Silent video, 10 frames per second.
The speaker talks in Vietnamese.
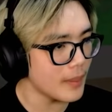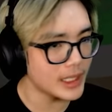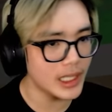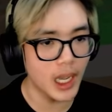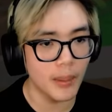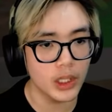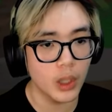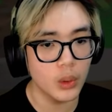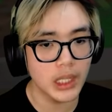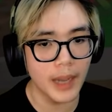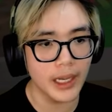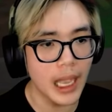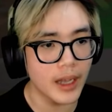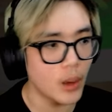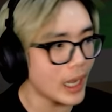mình sẽ cho bo thu sớm hơn
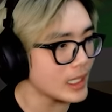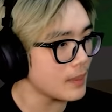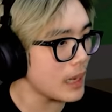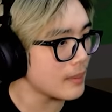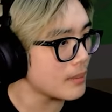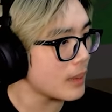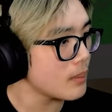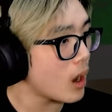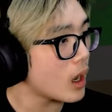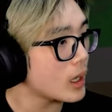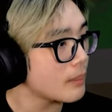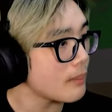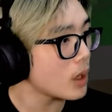nha rô canh giúp em để bấm bo bấm